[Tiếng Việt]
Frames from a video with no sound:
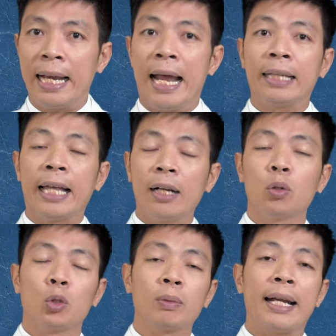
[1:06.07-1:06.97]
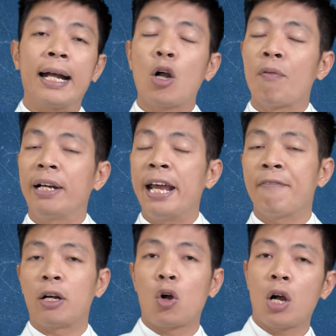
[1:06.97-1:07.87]
là thận của chúng ta đang có vấn đề
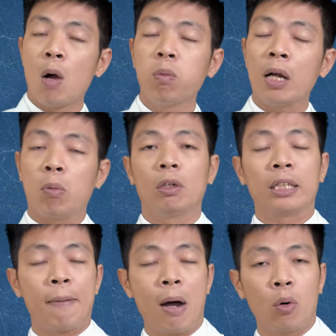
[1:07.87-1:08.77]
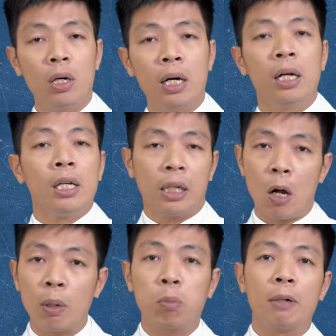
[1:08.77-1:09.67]
và nó không lọc được ra máu nữa
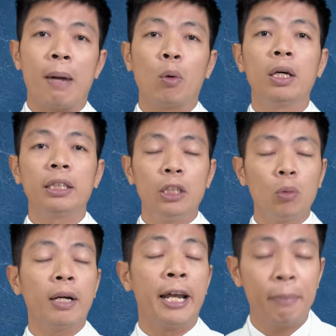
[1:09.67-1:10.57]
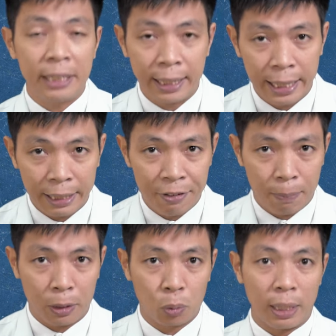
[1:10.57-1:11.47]
không lọc được máu nữa thì lúc đấy mới dẫn đến cái
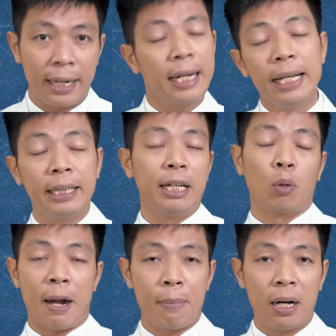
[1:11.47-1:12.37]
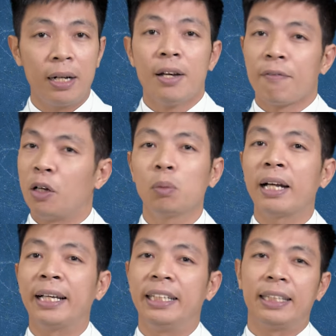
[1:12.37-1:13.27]
việc mà chúng ta đi tiểu ra mỡ và lúc
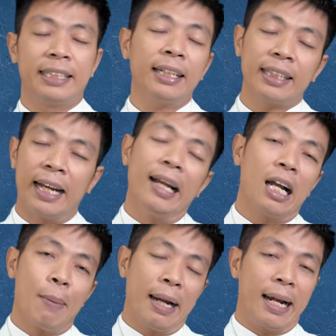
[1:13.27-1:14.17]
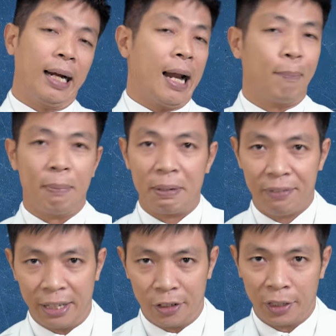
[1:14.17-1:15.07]
này thì chắc chắn là các bạn đang nằm ở bệnh
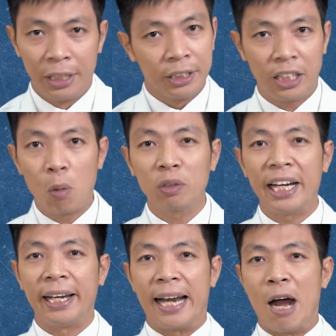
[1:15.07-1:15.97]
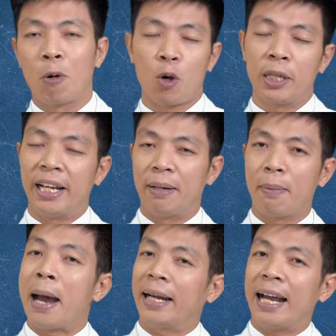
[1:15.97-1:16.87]
viện rồi chứ không thể nào có thể là
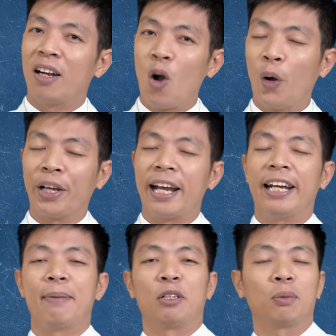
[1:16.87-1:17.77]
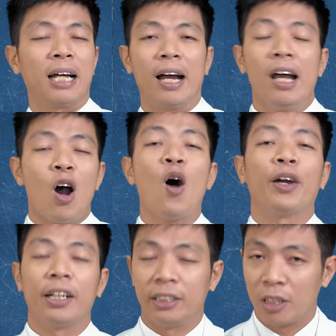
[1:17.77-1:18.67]
các bạn đang ngồi ở đây để mà chúng ta
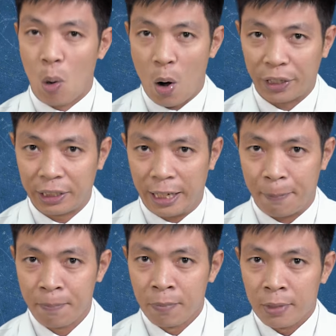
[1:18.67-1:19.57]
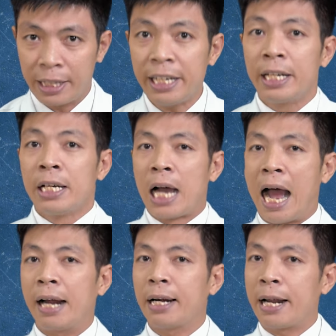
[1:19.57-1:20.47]
hỏi được những câu hỏi như thế này thế thì
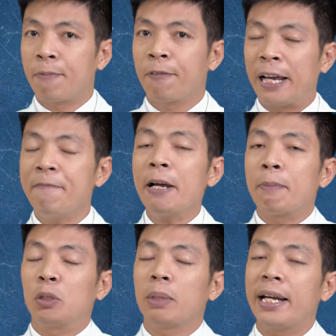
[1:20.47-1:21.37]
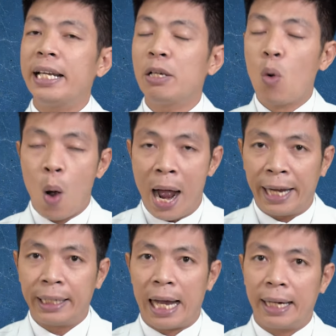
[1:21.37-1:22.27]
à, cái việc mà chúng ta đi
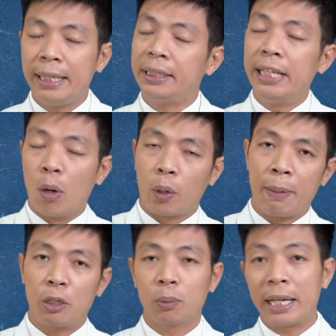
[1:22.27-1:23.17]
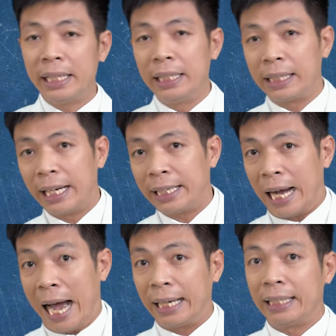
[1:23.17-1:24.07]
ngoài à, đi tiểu để mà chúng ta nhìn thấy chẳng
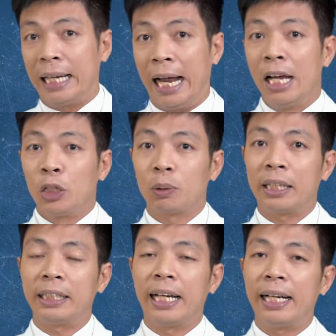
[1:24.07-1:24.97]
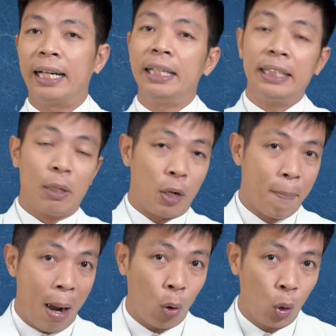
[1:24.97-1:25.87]
hạn như là chúng ta sẽ thấy là đi tiểu ra
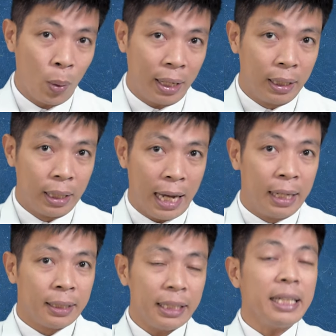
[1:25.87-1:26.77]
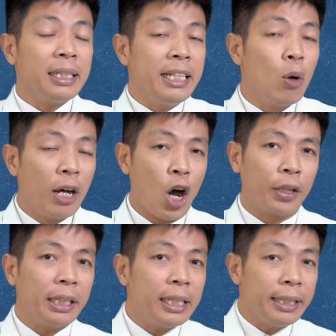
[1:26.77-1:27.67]
máu đúng không ạ à, thế thì nhiều người hỏi
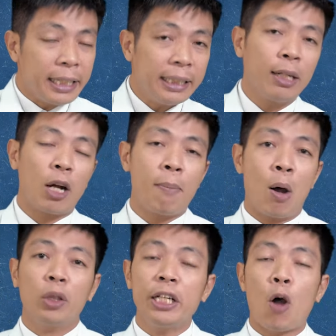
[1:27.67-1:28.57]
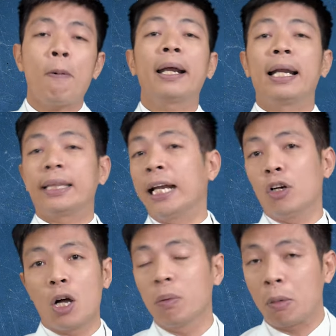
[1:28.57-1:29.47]
thế thì đi, đi tiểu ra máu thì có phải là thận
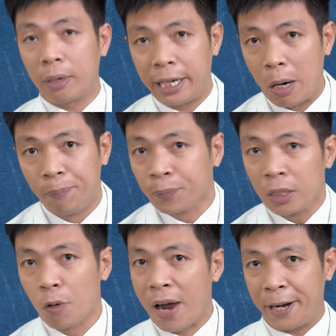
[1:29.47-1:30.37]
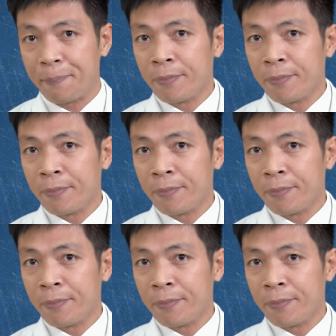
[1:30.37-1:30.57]
nó không lọc được không không phải